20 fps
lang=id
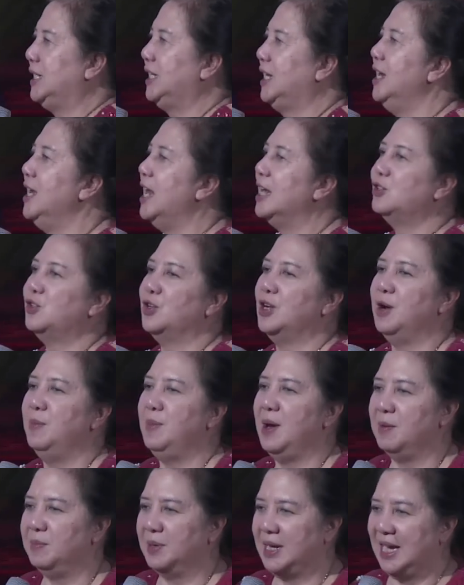kemiskinan,
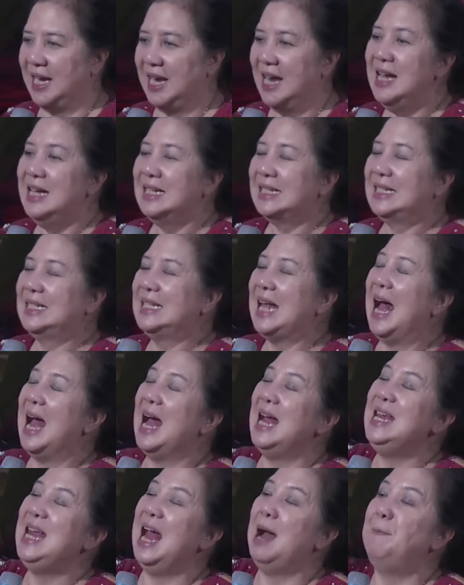saudara bilang begini,
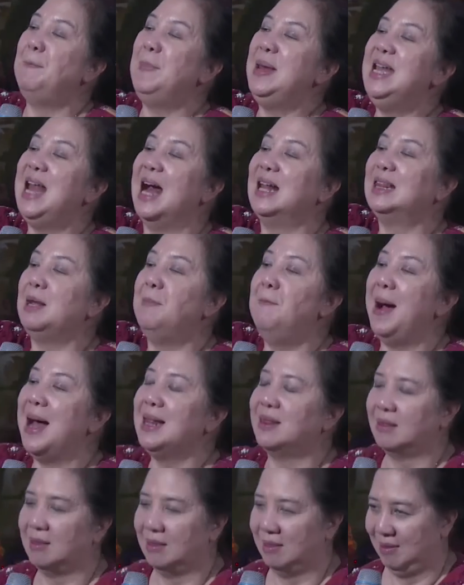saya pindah
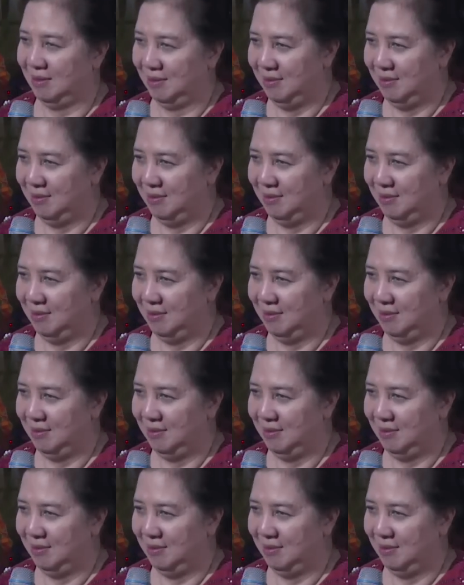tempat.